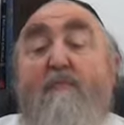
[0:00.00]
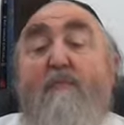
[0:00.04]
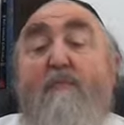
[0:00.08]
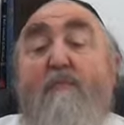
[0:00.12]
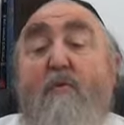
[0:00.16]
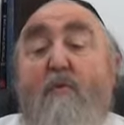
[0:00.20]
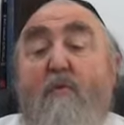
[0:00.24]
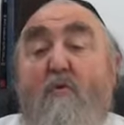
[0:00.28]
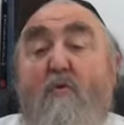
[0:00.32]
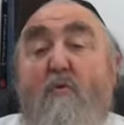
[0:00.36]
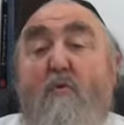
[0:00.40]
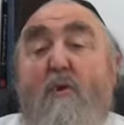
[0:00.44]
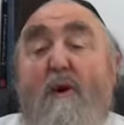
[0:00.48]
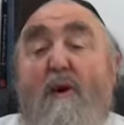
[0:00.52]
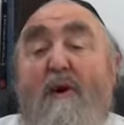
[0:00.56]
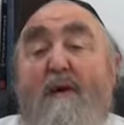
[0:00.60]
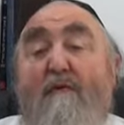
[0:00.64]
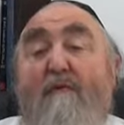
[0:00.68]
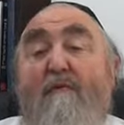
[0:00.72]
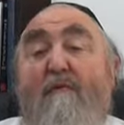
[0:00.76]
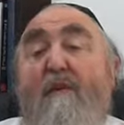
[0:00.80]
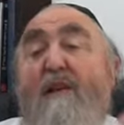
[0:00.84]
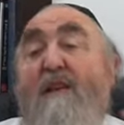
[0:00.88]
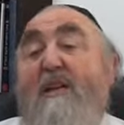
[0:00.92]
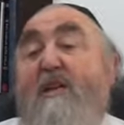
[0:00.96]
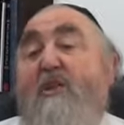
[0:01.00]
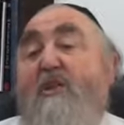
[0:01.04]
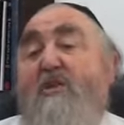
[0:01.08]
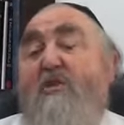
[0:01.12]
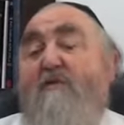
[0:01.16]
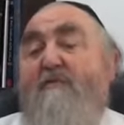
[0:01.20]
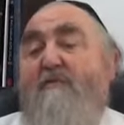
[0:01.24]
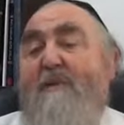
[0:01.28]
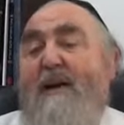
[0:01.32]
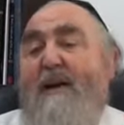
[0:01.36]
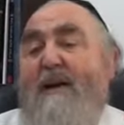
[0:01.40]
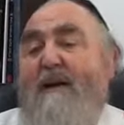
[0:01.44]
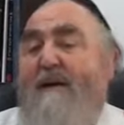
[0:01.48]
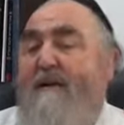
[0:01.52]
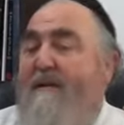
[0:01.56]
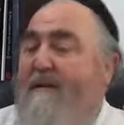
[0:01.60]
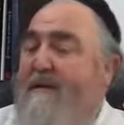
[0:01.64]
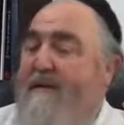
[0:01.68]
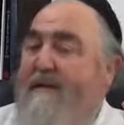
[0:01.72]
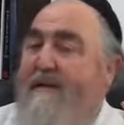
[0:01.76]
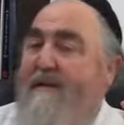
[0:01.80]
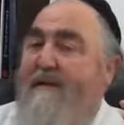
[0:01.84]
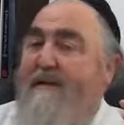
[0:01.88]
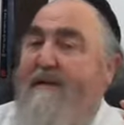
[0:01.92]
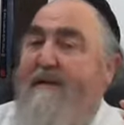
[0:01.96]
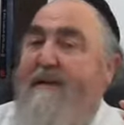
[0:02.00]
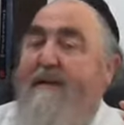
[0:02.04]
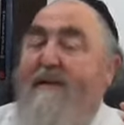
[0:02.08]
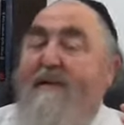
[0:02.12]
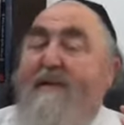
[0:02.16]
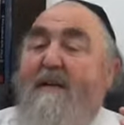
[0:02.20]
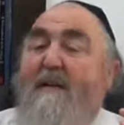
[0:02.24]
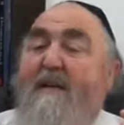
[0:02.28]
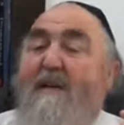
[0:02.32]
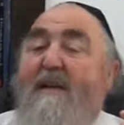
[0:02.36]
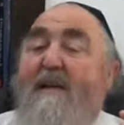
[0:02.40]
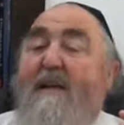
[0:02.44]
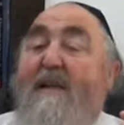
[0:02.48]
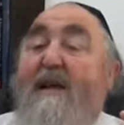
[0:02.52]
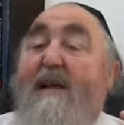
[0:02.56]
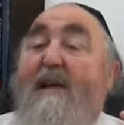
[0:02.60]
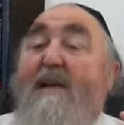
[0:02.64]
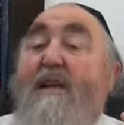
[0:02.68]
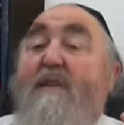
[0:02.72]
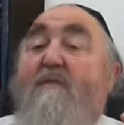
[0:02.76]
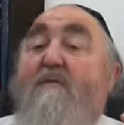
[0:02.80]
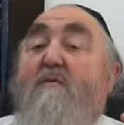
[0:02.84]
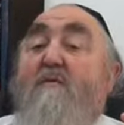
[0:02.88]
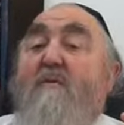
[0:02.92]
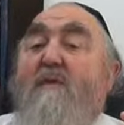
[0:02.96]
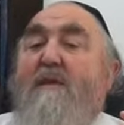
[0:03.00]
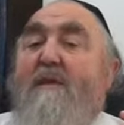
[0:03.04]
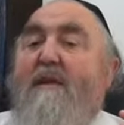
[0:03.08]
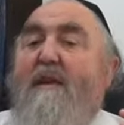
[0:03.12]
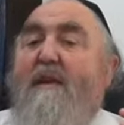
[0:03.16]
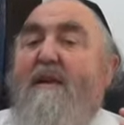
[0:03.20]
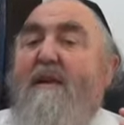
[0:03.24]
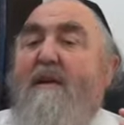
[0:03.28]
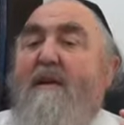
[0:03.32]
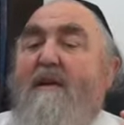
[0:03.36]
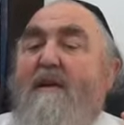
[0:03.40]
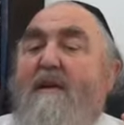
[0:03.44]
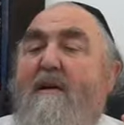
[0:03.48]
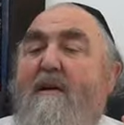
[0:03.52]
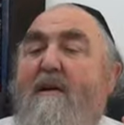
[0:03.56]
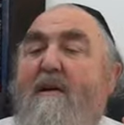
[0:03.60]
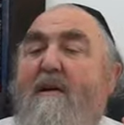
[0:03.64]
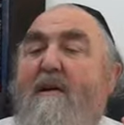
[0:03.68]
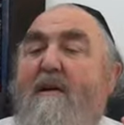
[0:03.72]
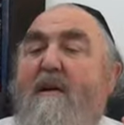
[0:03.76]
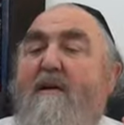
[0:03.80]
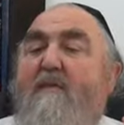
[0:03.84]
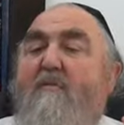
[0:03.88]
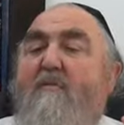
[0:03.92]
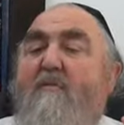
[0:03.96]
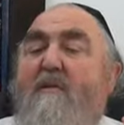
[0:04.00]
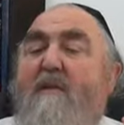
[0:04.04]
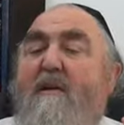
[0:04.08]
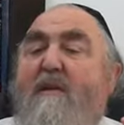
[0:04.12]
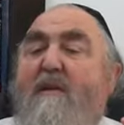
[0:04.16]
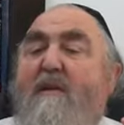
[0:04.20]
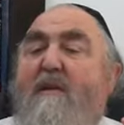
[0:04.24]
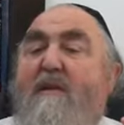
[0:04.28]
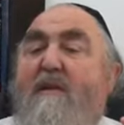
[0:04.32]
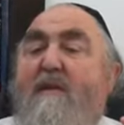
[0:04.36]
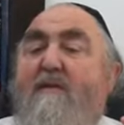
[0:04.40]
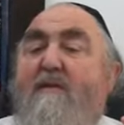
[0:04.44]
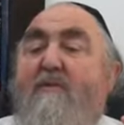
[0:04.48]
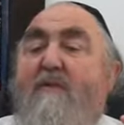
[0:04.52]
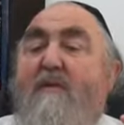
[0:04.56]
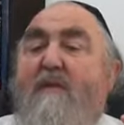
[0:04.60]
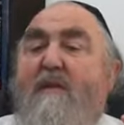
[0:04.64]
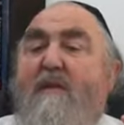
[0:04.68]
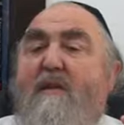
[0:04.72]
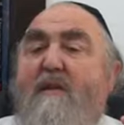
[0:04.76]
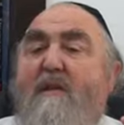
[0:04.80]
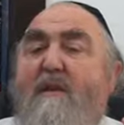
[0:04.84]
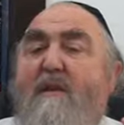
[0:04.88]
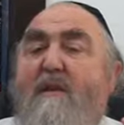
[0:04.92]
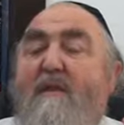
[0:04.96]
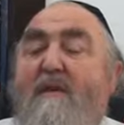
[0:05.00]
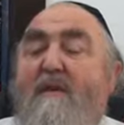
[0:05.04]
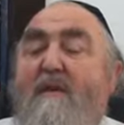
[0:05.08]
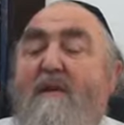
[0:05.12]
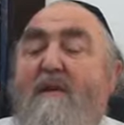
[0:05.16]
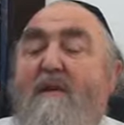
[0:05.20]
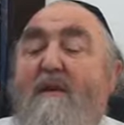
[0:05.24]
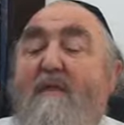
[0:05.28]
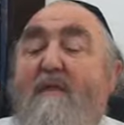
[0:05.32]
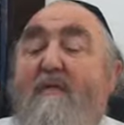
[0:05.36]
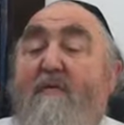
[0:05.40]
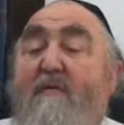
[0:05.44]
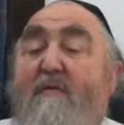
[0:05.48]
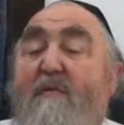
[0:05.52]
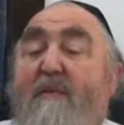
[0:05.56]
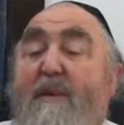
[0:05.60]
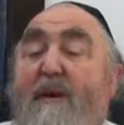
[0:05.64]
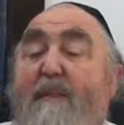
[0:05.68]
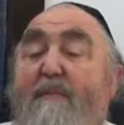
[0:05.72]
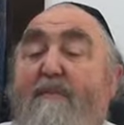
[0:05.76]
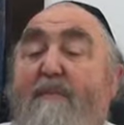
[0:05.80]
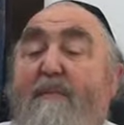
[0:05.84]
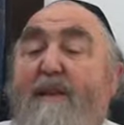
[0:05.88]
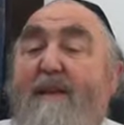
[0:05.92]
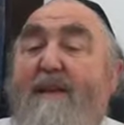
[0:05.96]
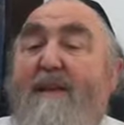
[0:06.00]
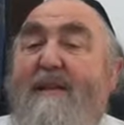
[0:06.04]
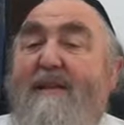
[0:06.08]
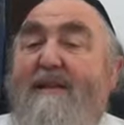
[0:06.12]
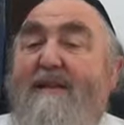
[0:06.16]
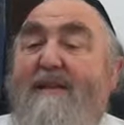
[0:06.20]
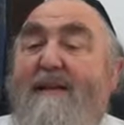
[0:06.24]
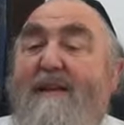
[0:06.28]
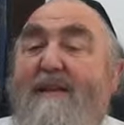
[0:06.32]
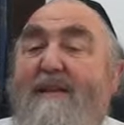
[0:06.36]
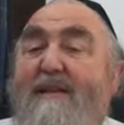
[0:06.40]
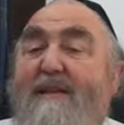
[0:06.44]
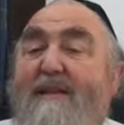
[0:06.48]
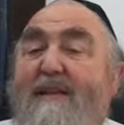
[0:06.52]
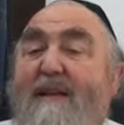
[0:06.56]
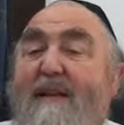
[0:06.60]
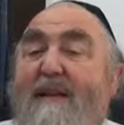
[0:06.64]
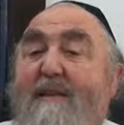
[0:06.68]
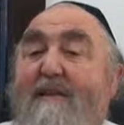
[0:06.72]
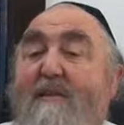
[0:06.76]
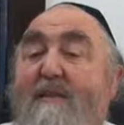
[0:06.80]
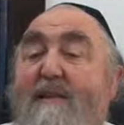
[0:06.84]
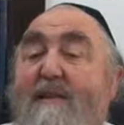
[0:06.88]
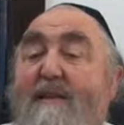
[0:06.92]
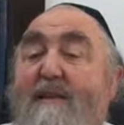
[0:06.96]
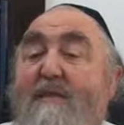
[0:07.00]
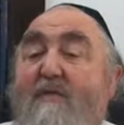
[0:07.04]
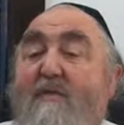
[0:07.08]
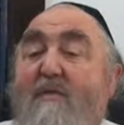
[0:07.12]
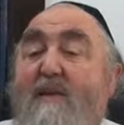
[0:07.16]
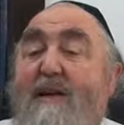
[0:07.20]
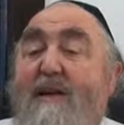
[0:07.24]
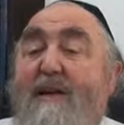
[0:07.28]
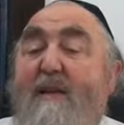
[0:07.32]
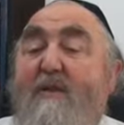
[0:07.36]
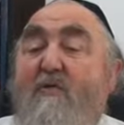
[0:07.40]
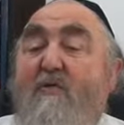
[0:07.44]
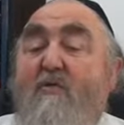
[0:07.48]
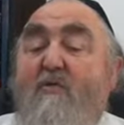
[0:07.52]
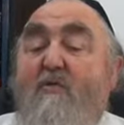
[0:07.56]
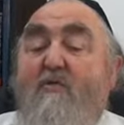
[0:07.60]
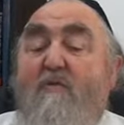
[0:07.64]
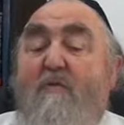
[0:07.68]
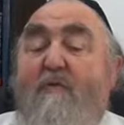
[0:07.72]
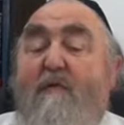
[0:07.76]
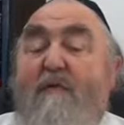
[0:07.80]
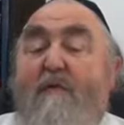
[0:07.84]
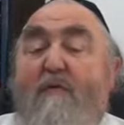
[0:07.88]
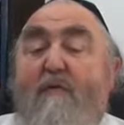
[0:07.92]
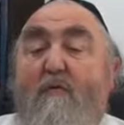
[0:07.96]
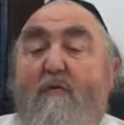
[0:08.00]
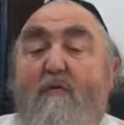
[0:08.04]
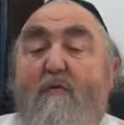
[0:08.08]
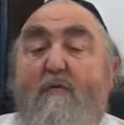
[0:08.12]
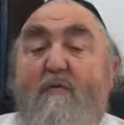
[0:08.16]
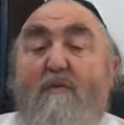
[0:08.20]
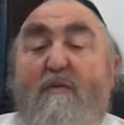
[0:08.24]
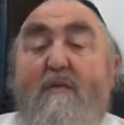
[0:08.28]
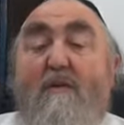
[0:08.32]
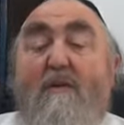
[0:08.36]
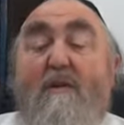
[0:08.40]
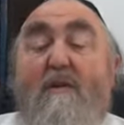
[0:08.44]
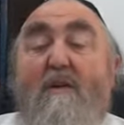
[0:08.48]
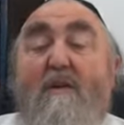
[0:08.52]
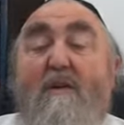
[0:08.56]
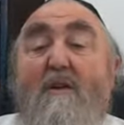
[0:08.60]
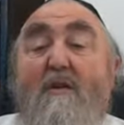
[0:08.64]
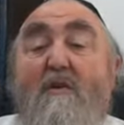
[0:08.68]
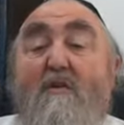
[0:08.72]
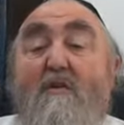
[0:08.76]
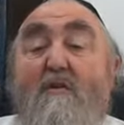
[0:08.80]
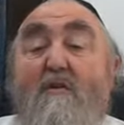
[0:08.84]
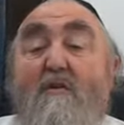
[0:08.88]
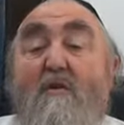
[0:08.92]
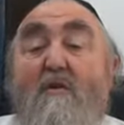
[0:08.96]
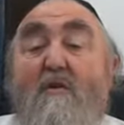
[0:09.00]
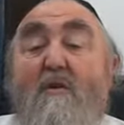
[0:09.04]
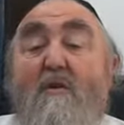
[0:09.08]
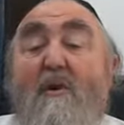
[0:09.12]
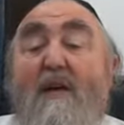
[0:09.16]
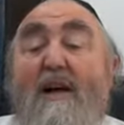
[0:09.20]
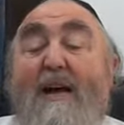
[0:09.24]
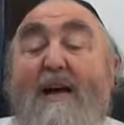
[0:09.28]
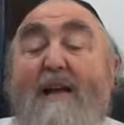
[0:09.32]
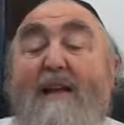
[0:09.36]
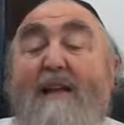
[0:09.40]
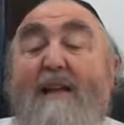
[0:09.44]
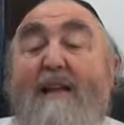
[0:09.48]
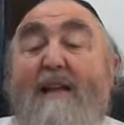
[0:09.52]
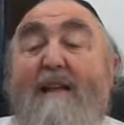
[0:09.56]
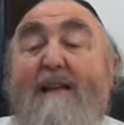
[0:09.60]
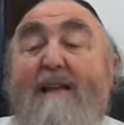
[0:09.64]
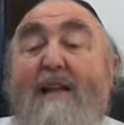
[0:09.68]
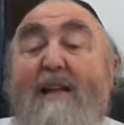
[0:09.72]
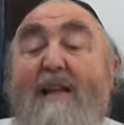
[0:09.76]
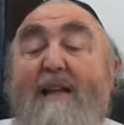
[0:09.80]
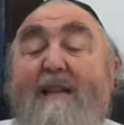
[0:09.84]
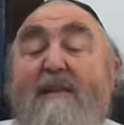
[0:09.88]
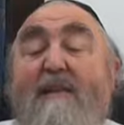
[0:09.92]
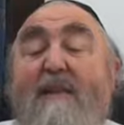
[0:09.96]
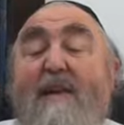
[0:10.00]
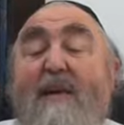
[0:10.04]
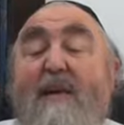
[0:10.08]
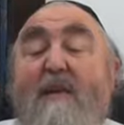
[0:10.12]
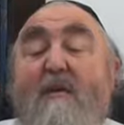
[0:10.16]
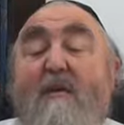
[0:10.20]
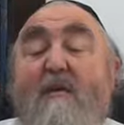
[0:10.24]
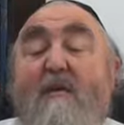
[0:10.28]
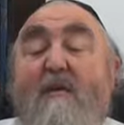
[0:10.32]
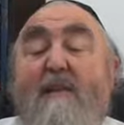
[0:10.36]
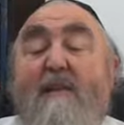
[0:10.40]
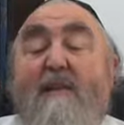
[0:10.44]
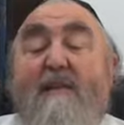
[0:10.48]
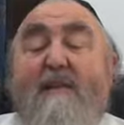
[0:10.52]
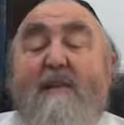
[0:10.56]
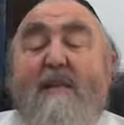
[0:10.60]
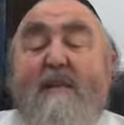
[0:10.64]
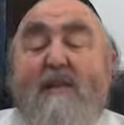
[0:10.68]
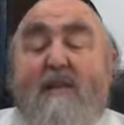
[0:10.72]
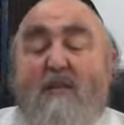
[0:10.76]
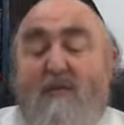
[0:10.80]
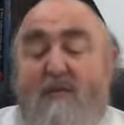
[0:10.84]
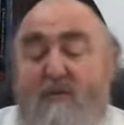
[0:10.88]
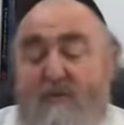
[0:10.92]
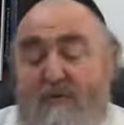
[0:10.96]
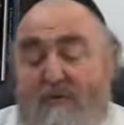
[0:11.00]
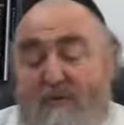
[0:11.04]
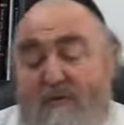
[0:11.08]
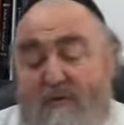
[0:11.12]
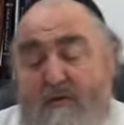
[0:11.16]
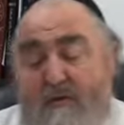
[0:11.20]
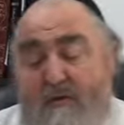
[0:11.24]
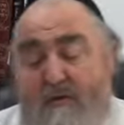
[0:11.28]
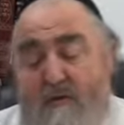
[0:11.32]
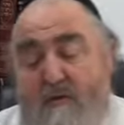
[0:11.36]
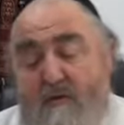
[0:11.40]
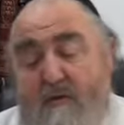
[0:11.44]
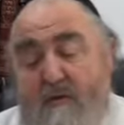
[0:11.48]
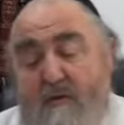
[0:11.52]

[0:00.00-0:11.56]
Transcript: Pourquoi Vaishma Il a écouté. Écouter, ça veut dire faire pénétrer ça dans les oreilles jusqu'au fond du cœur, à intérioriser les choses.